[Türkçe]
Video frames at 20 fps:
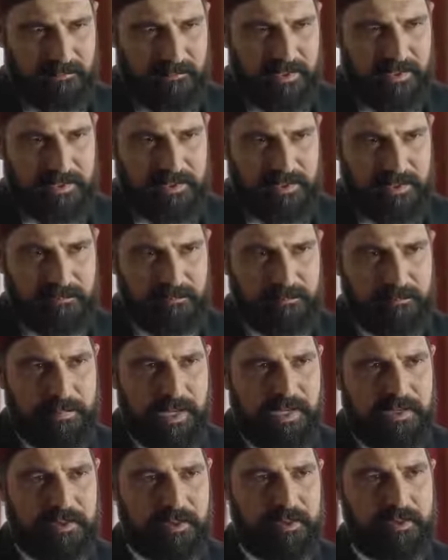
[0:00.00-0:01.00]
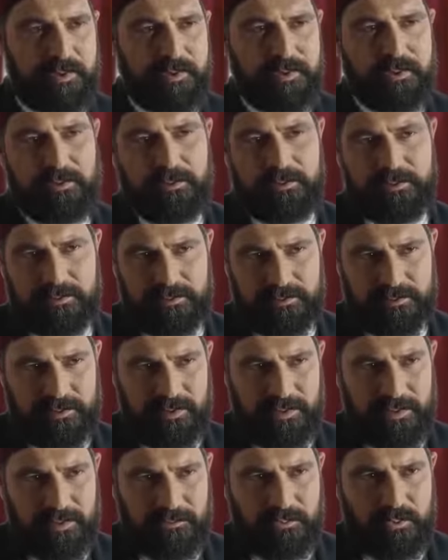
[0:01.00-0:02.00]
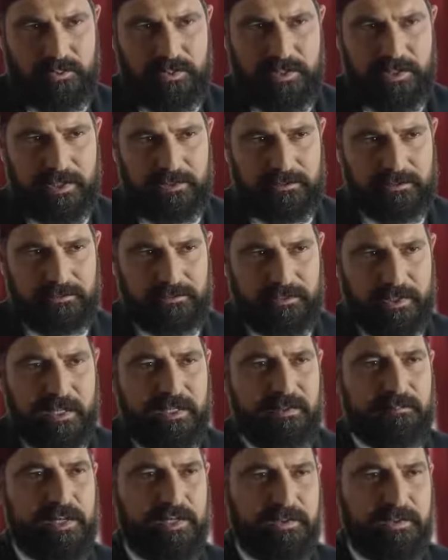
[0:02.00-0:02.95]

Biz tam 500 yıldır dünyanın en